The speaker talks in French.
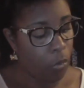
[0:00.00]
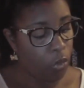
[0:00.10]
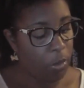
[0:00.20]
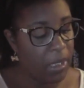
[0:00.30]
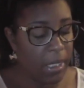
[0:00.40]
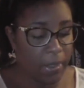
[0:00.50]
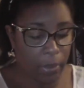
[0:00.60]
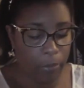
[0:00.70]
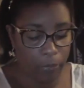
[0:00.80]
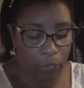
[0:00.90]
11
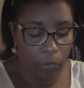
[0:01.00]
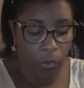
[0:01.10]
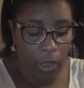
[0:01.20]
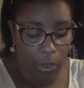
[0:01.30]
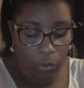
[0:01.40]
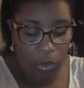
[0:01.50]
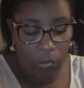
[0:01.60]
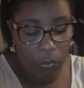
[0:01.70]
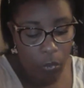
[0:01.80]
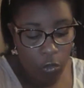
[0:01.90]
millilitres. Voilà, donc
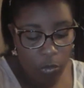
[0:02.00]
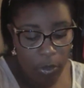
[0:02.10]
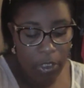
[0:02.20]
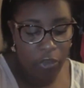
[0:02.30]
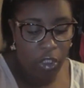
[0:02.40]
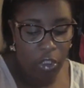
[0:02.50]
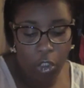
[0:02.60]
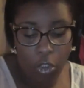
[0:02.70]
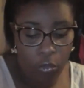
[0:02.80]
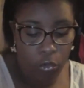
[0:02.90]
ils font 11 millilitres
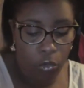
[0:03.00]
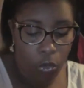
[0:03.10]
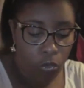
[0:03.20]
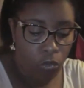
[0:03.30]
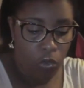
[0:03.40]
chacun, donc